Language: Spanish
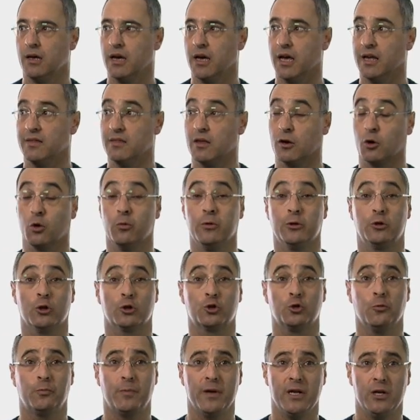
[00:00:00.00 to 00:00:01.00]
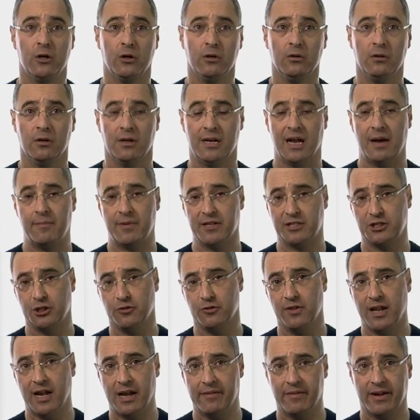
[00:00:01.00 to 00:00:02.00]
En decúbito supino, la
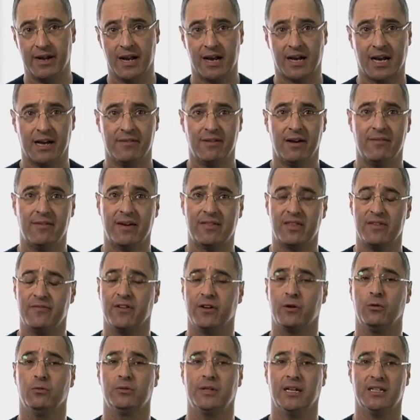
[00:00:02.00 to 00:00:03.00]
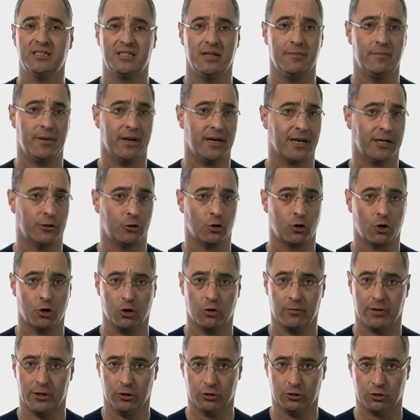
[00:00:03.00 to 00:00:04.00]
presión de la vena cava va a dificultar siempre el
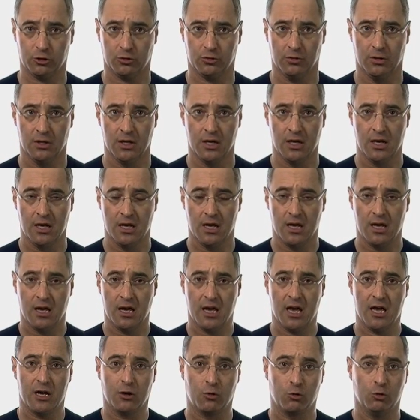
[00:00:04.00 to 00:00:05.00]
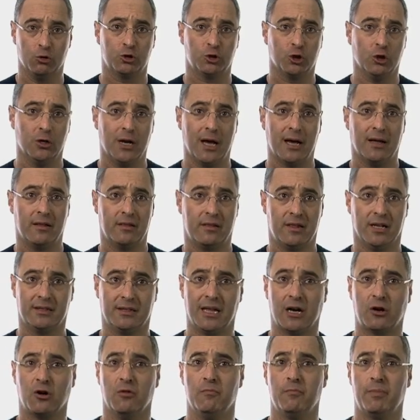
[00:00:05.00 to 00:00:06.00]
retorno venoso, e incluso la
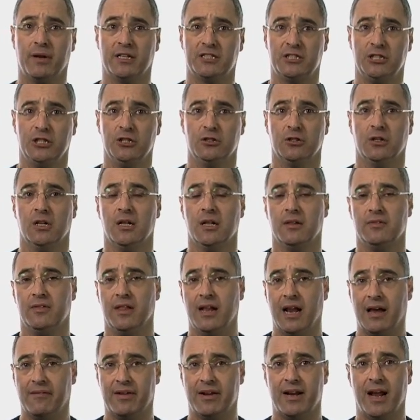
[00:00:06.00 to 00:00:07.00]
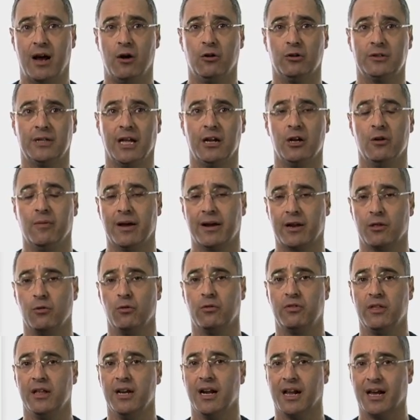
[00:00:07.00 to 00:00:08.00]
cierta compresión de la vena aorta nos va a
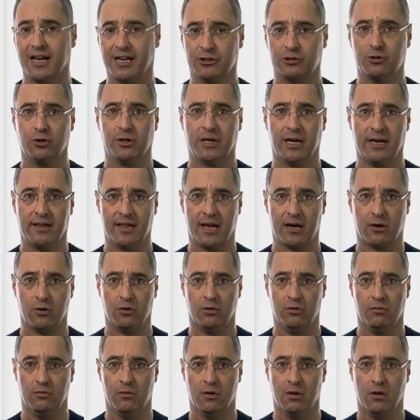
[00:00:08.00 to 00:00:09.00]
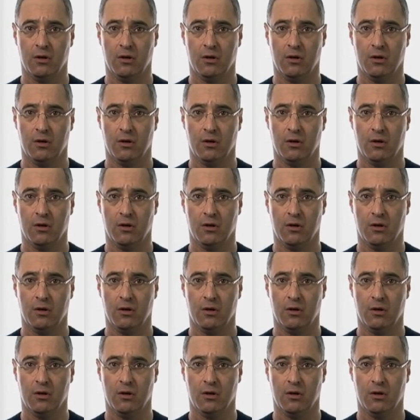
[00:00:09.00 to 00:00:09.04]
reducir el gasto cardíaco.